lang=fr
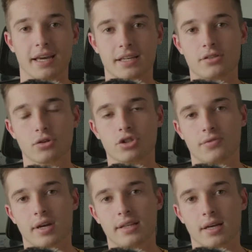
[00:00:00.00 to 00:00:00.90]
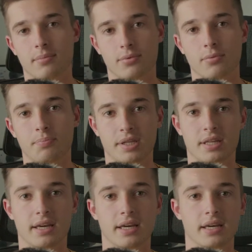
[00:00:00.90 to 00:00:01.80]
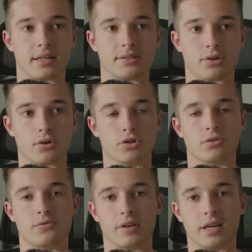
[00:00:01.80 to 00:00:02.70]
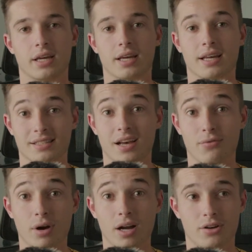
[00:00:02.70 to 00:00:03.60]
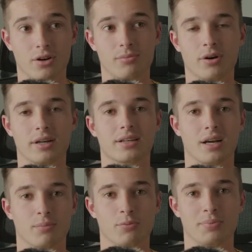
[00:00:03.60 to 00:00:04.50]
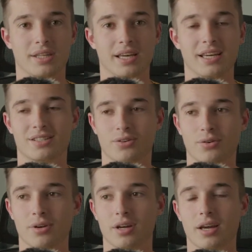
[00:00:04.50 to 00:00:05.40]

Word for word: est-ce que je vais être un bon pilier Est-ce que je vais savoir comment être un bon pilier Est-ce que